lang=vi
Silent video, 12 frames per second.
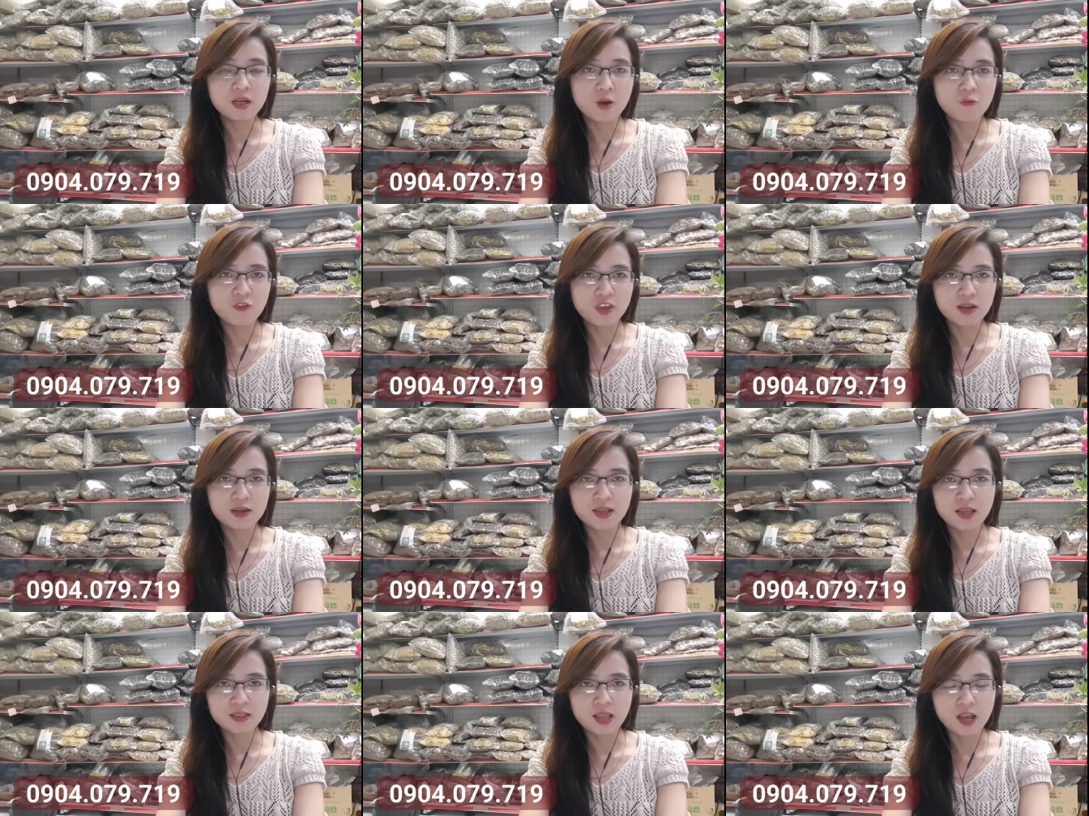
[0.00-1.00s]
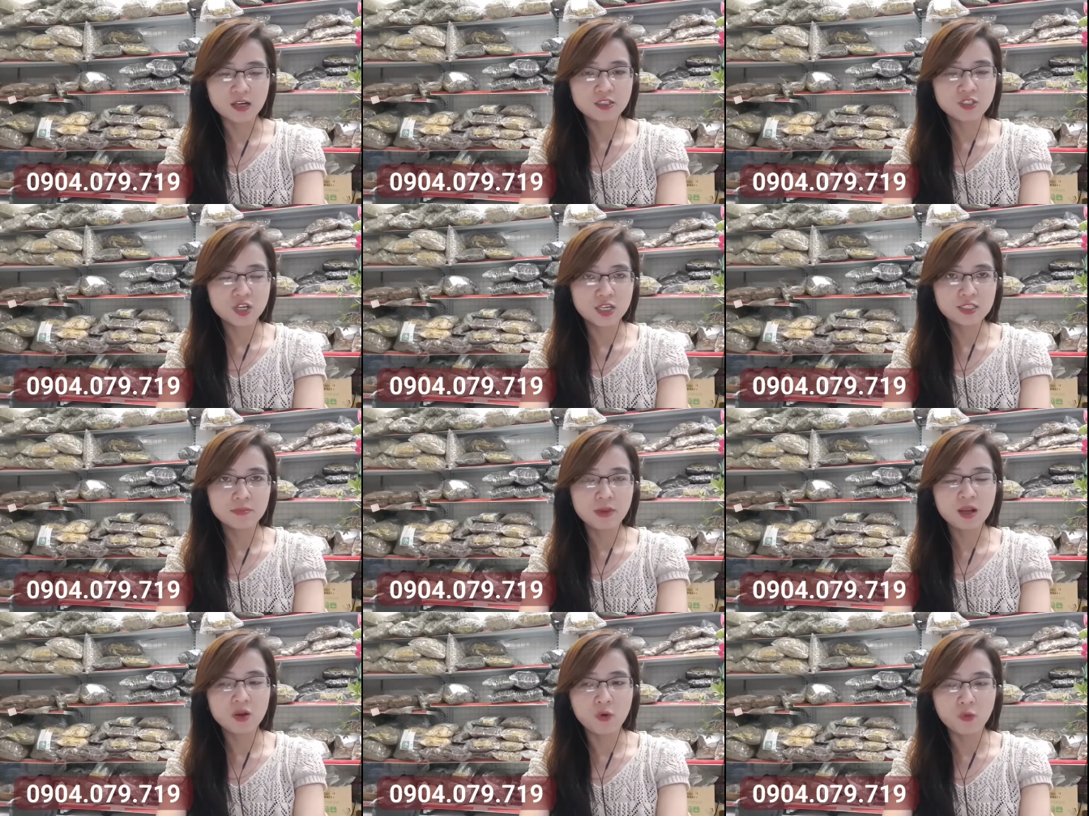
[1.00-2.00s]
công việc, căng thẳng, stress,
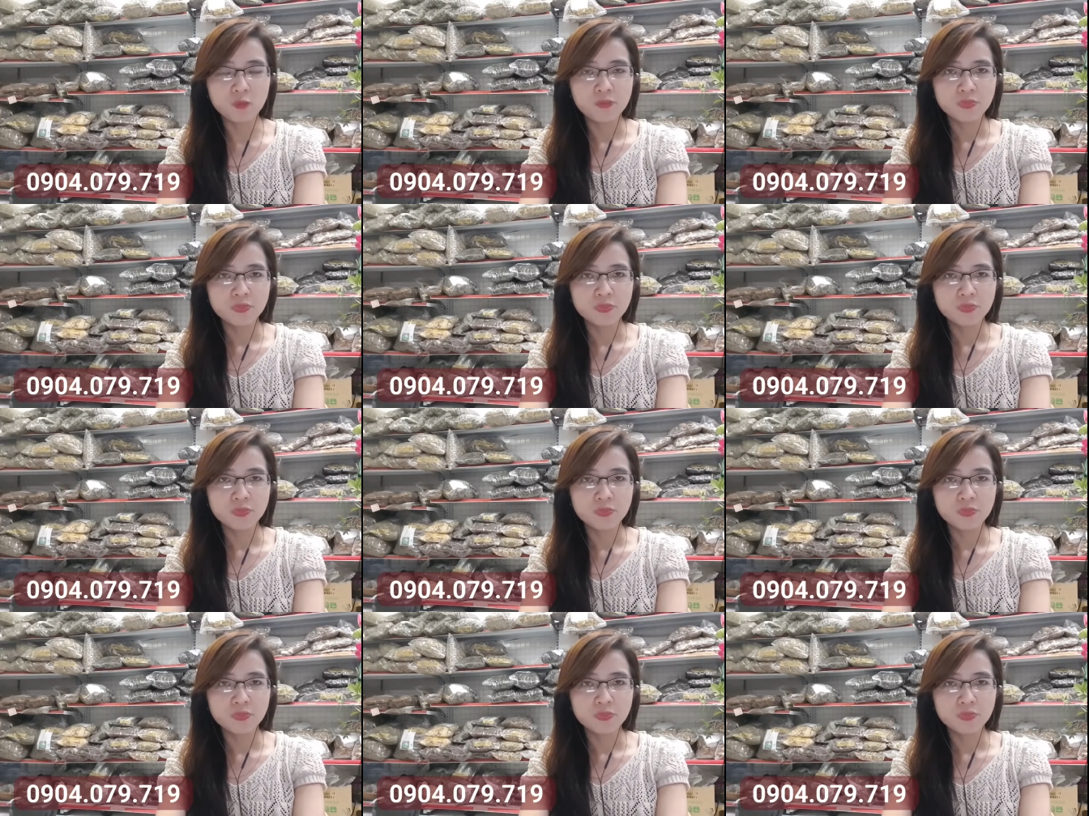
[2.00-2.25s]
mất ngủ,